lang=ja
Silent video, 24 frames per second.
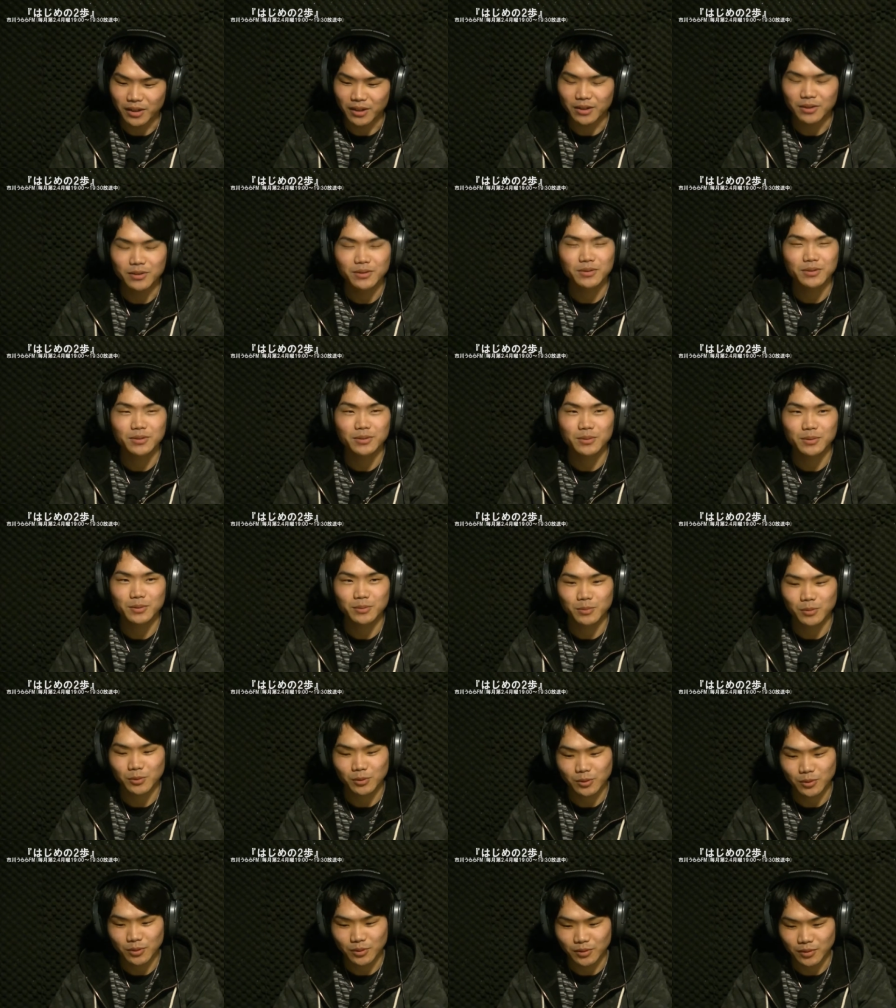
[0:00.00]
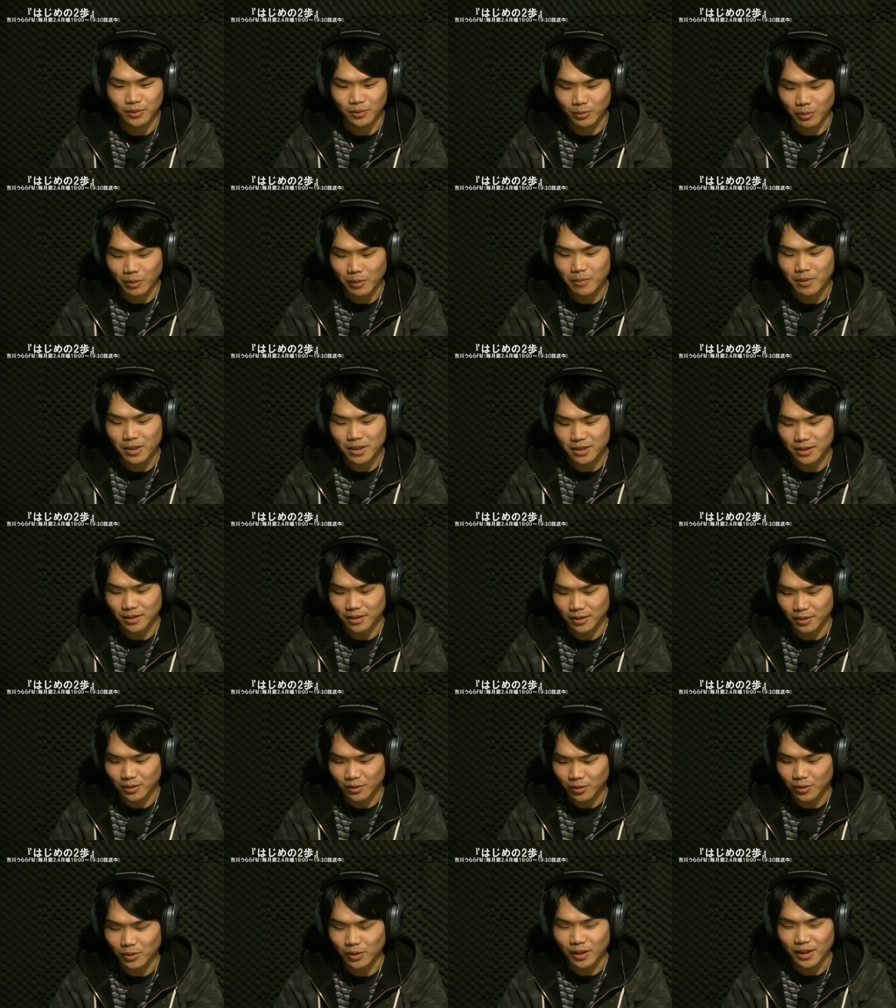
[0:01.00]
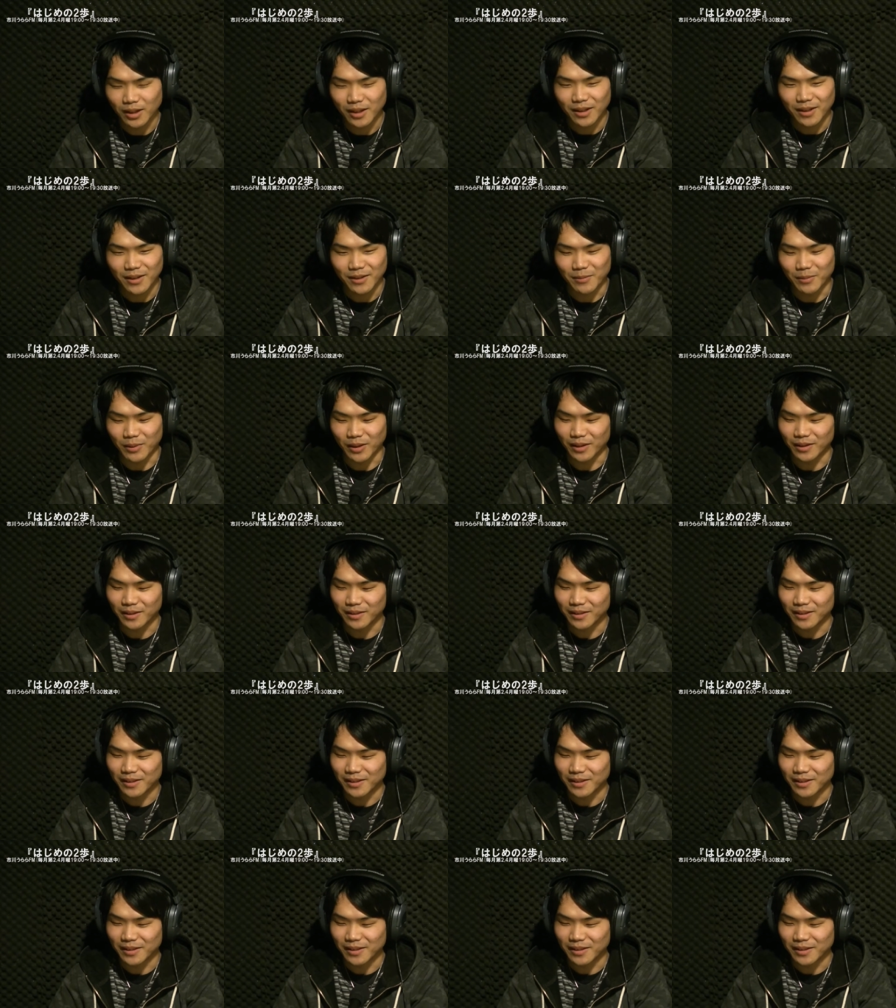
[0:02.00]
理由も述べましたけれど、まあ、